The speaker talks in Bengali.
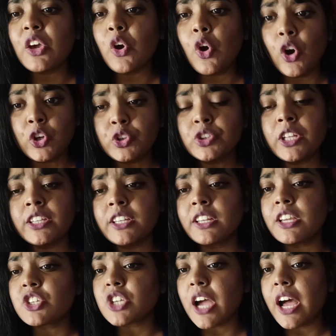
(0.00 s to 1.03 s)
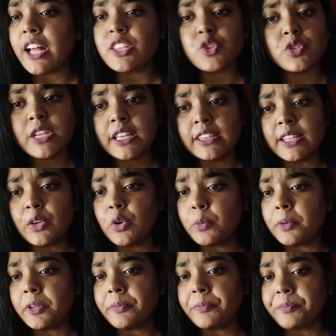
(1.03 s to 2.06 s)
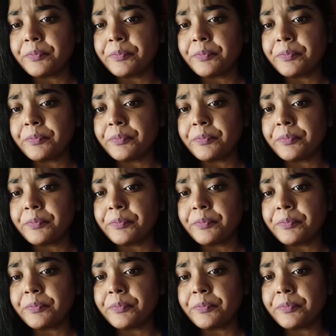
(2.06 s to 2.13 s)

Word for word: হয়তো তাদেরকে সাহায্য চাইতে হবে